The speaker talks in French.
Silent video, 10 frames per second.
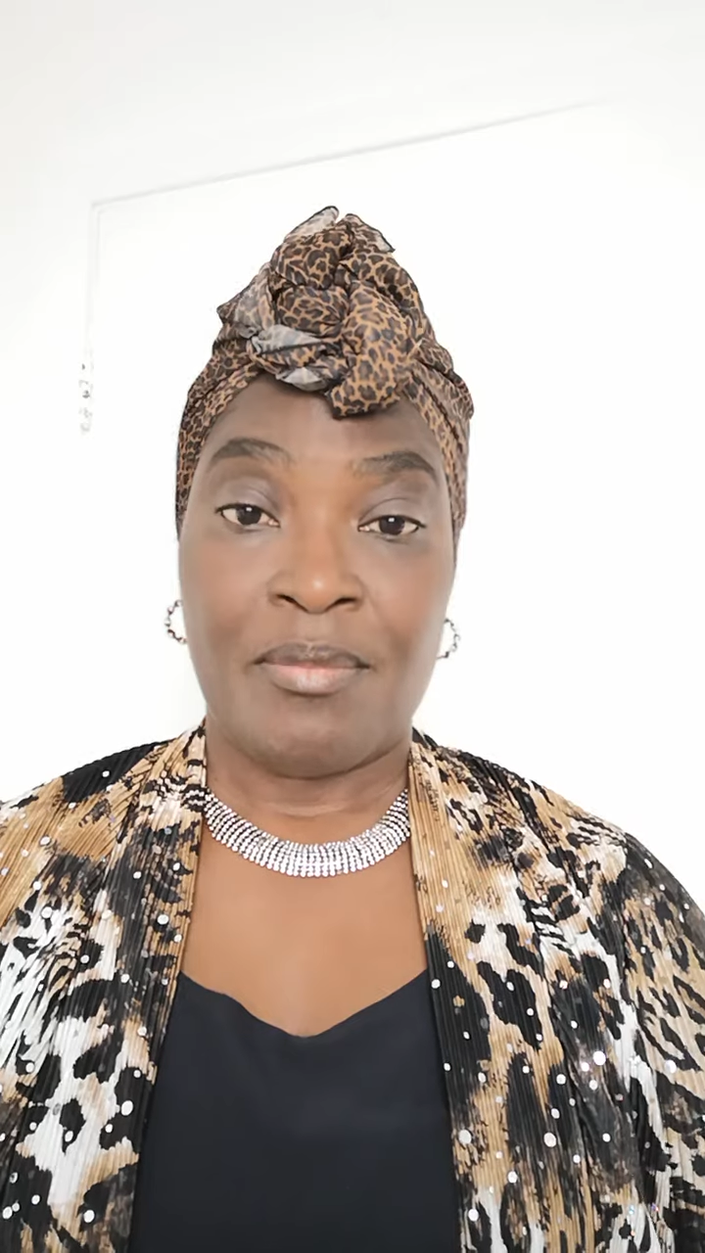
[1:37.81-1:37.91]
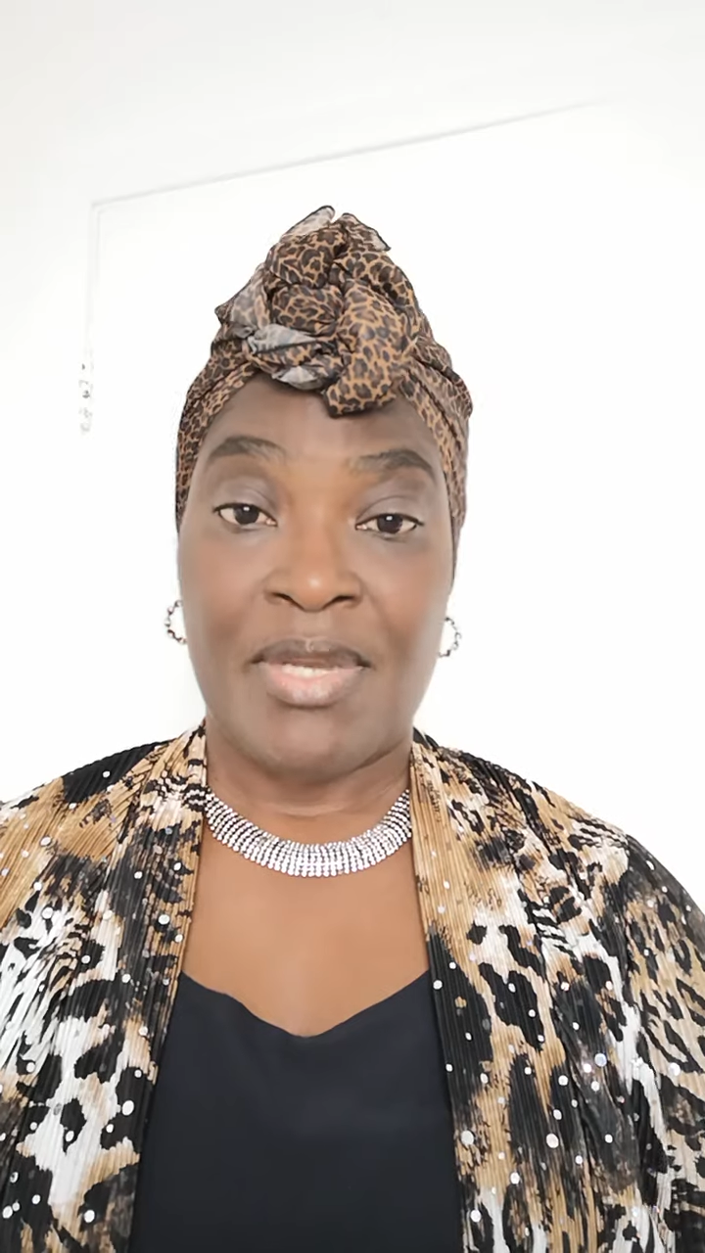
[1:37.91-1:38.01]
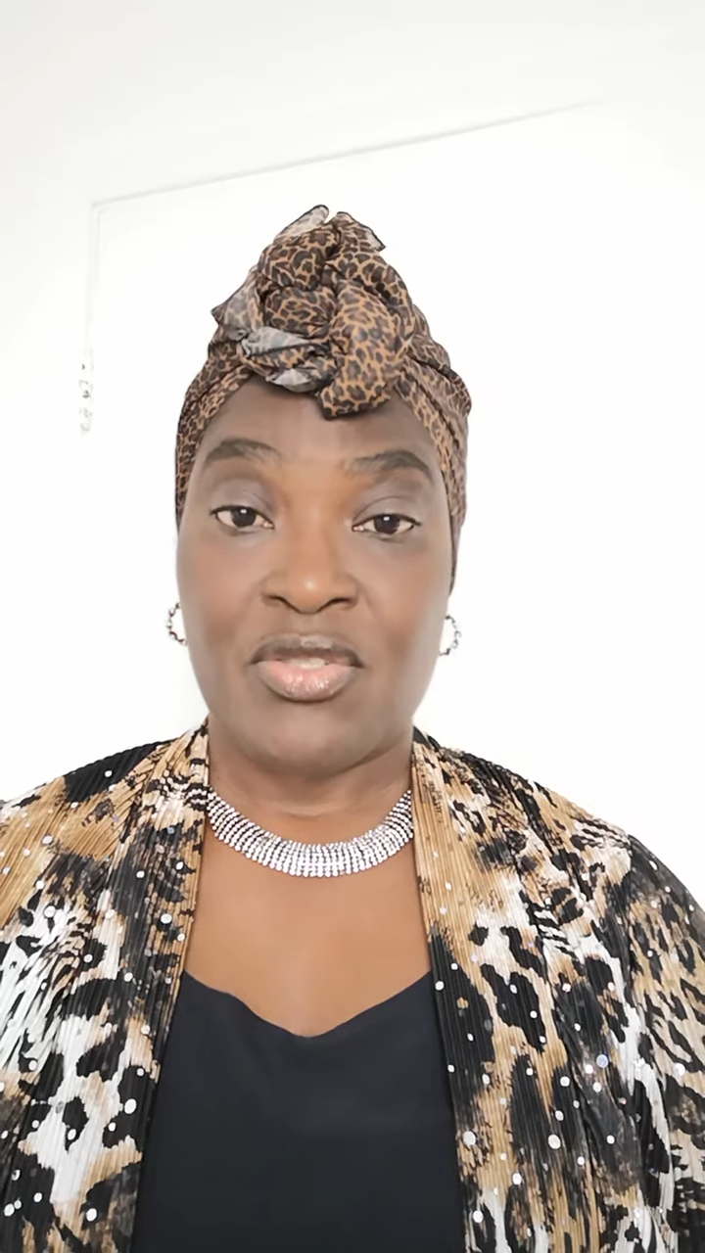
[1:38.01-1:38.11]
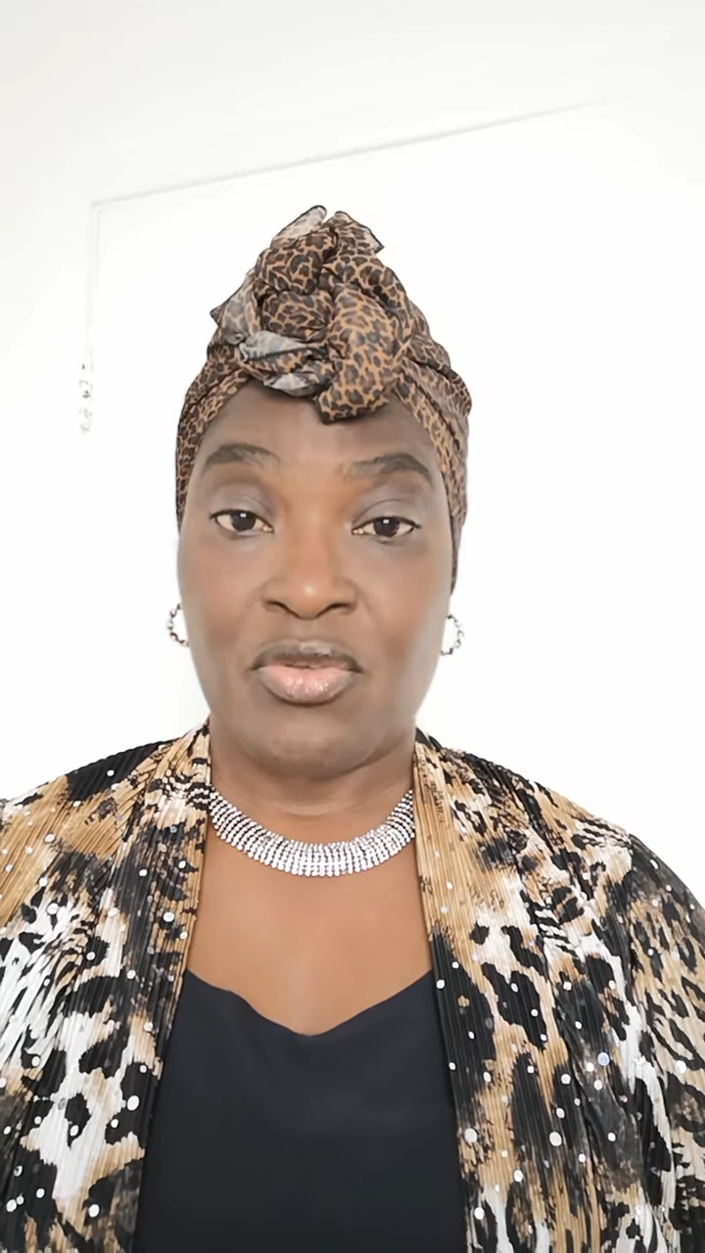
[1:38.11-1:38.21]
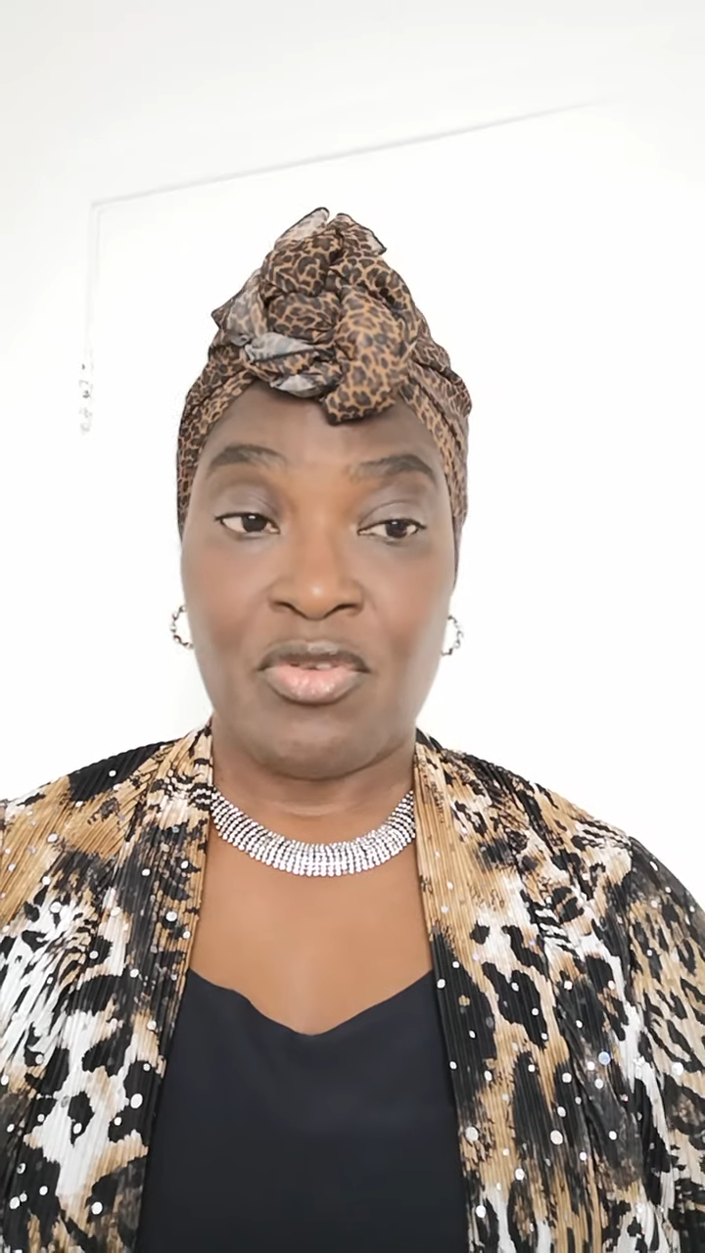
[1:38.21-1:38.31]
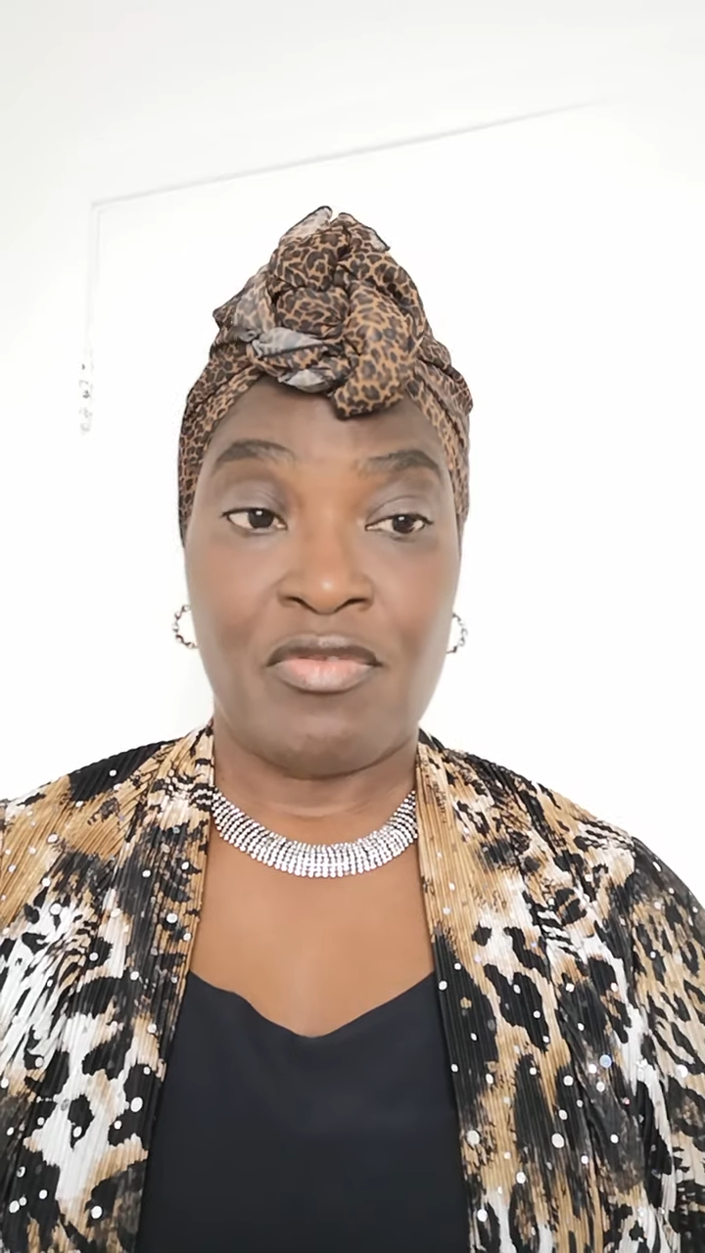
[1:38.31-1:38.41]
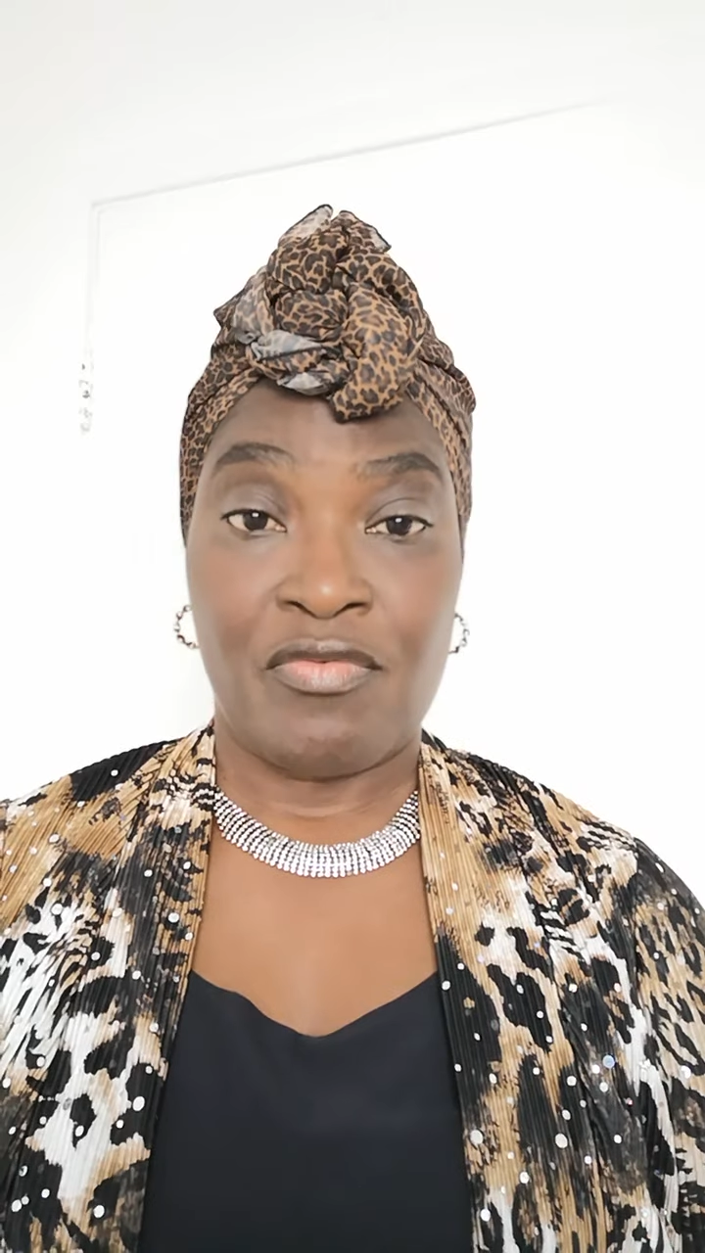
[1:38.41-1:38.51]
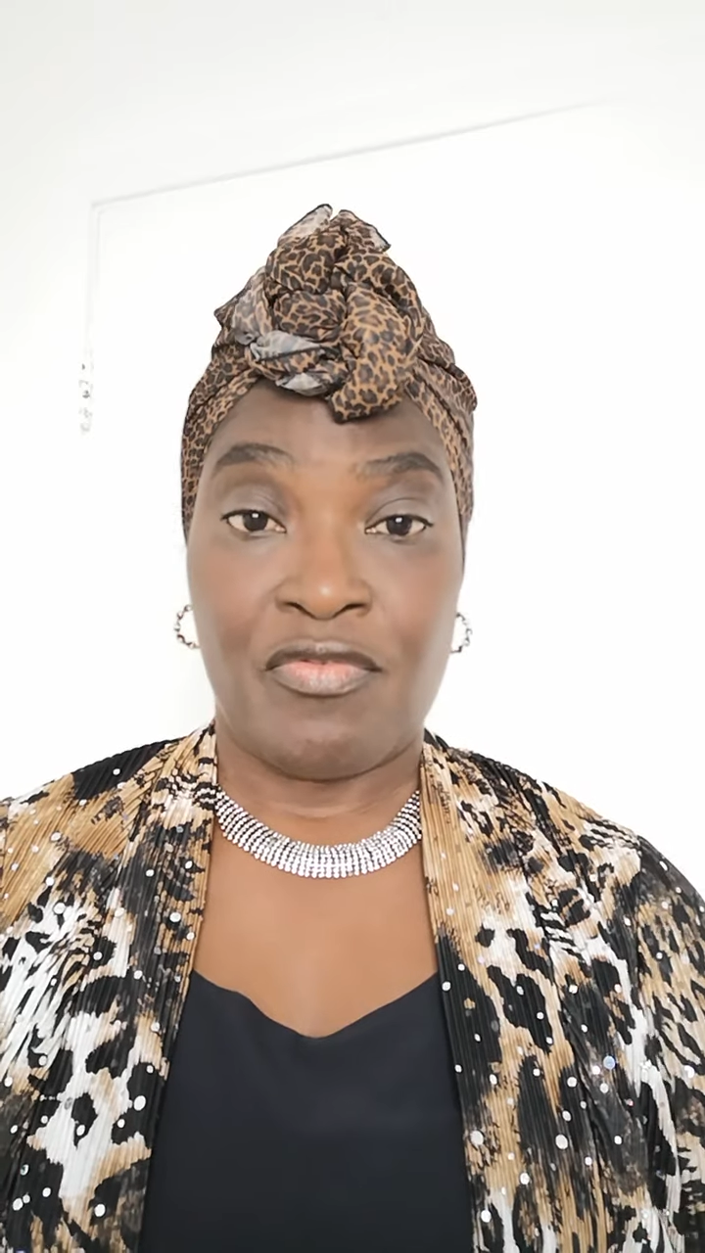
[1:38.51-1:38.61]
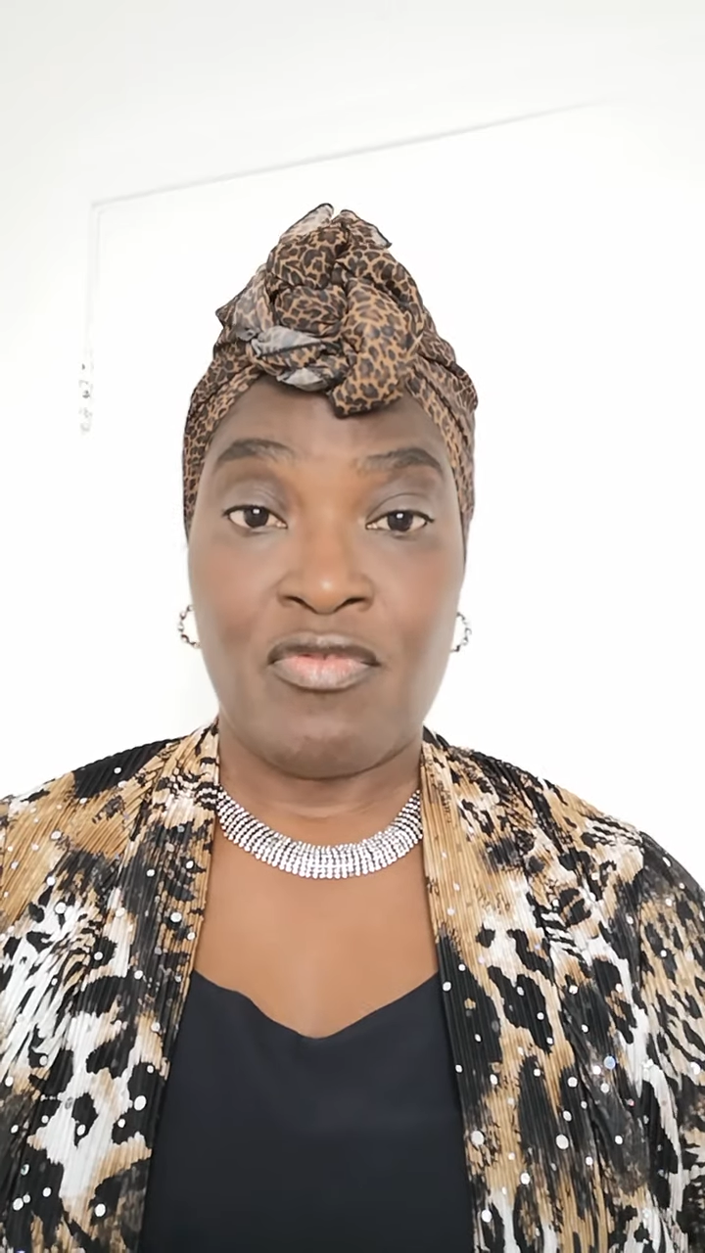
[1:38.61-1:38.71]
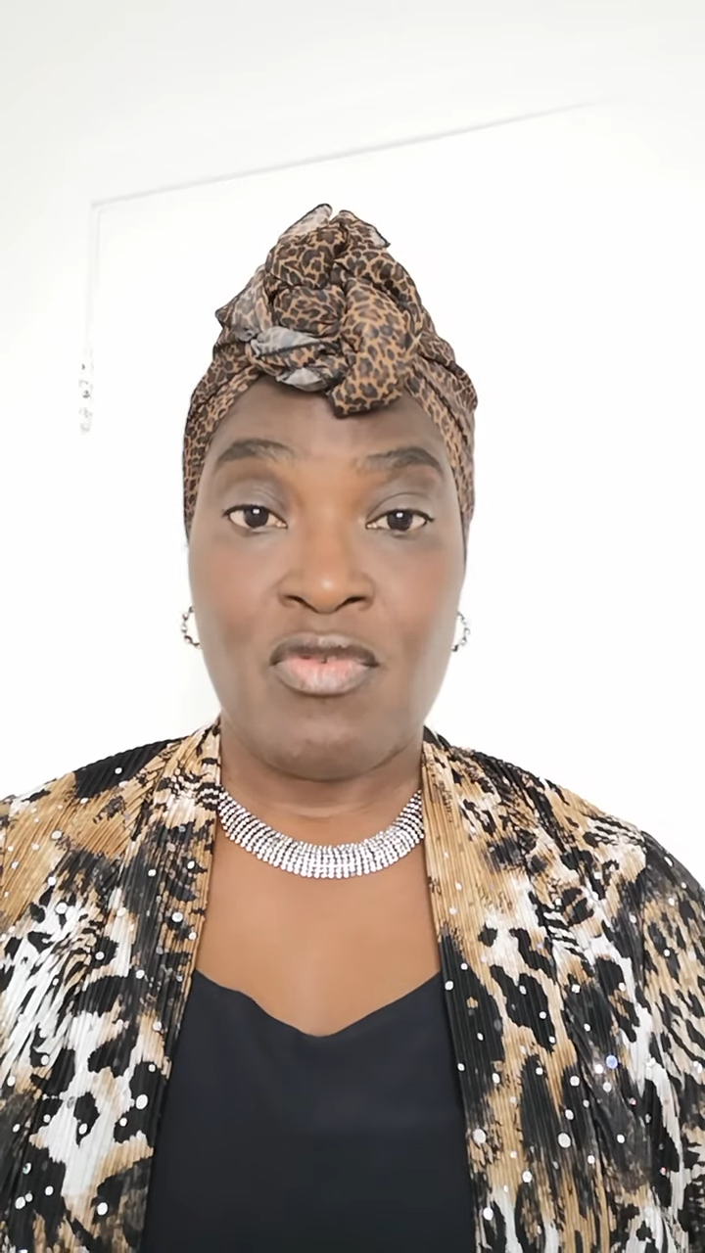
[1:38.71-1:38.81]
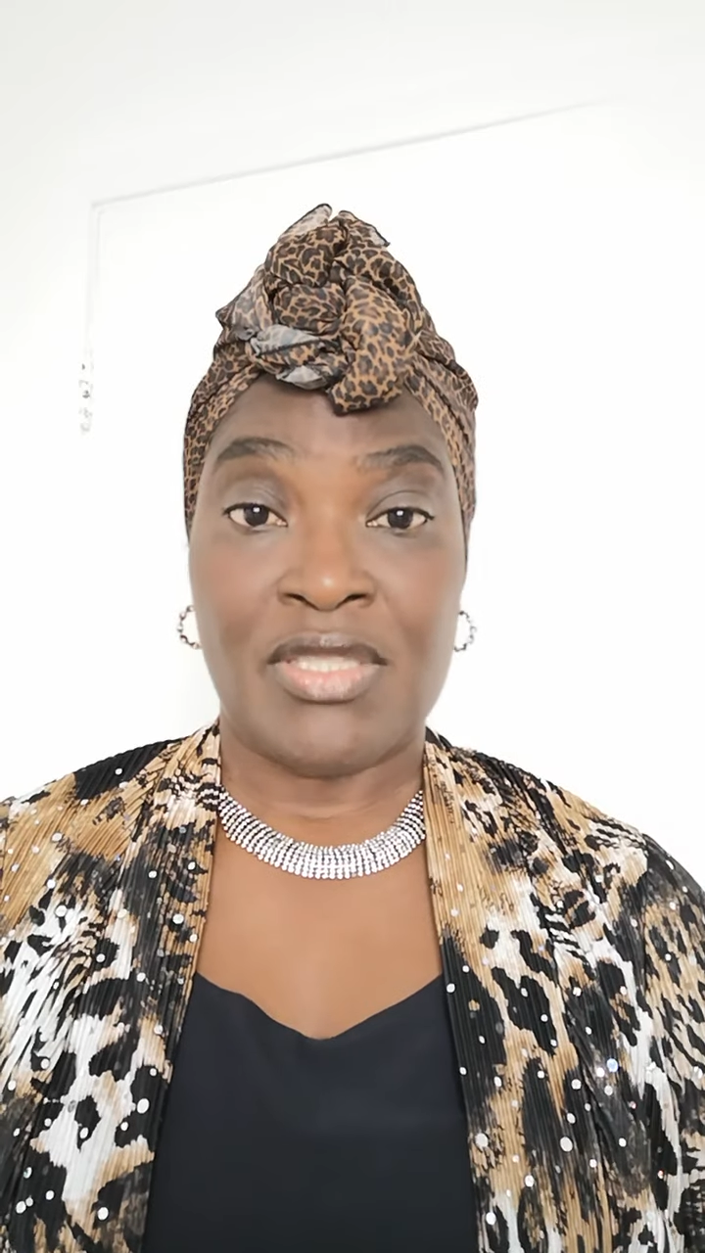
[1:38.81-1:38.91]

Parce que vous,